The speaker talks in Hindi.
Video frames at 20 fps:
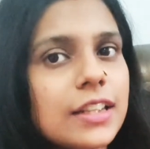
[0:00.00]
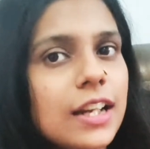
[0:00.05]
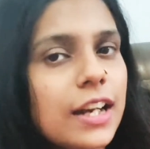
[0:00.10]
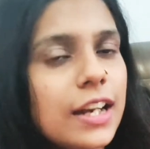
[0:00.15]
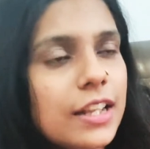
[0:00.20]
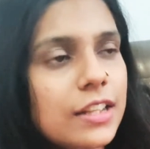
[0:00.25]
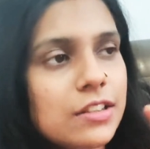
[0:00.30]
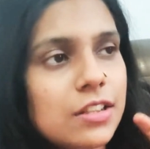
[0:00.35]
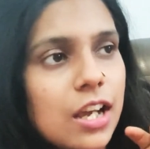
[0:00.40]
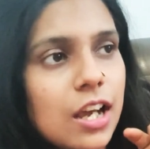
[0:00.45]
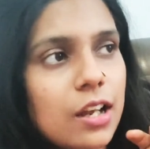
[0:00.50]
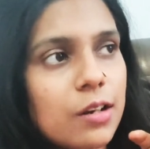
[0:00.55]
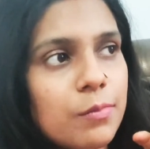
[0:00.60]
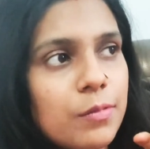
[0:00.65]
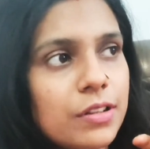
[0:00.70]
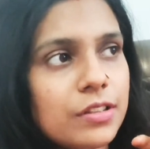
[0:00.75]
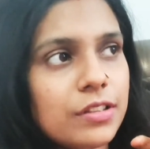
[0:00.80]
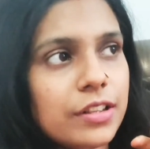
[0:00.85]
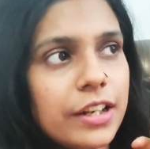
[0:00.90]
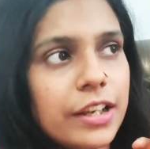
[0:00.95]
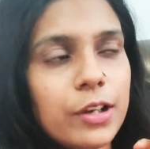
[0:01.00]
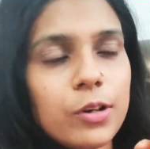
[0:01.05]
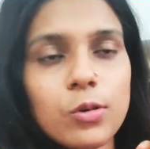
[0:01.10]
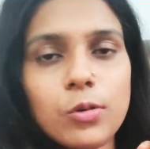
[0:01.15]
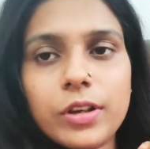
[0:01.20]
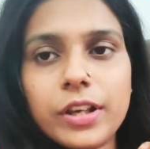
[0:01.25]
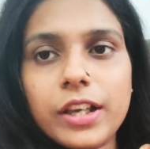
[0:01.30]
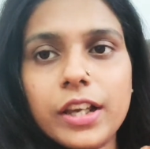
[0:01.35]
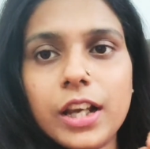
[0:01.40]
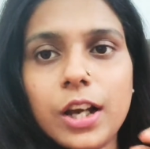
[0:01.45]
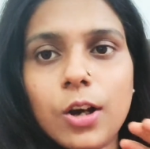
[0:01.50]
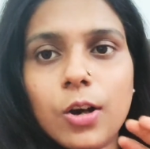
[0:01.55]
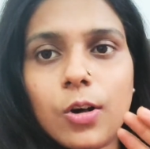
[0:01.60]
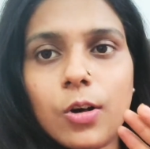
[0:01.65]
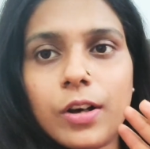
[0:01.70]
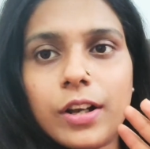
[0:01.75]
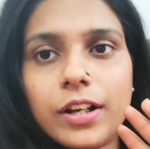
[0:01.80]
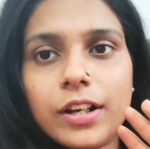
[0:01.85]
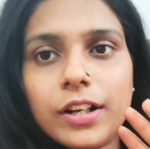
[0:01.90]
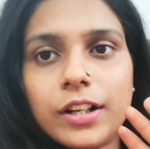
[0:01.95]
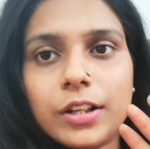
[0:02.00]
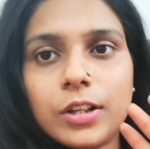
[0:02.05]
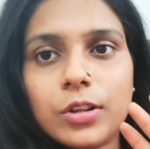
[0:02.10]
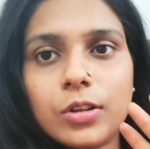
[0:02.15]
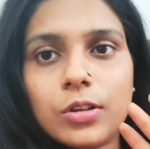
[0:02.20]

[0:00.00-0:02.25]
साढ़े चार बज रही होगी और